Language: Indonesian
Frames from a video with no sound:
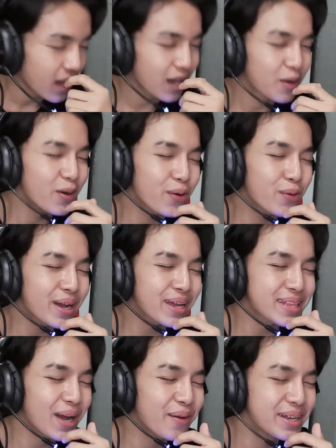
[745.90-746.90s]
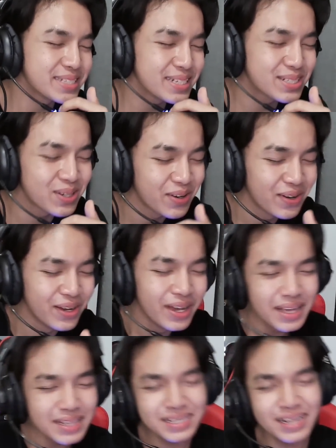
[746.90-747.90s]
eh kok gua ketawa sih cok
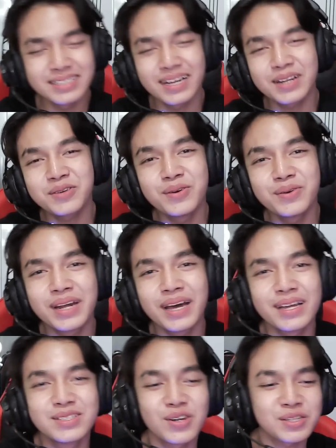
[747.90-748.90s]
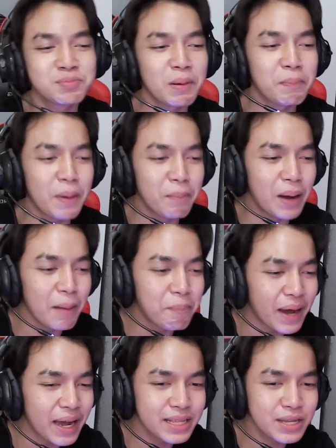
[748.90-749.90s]
jangan-jangan gua udah jokes
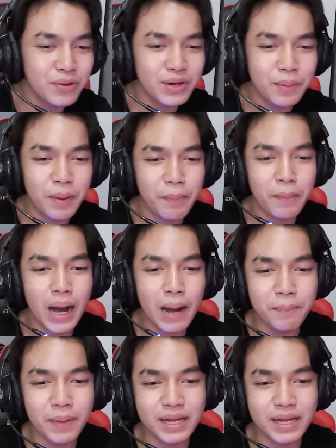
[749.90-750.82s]
bapak-bapak ini gua udah bapak-bapak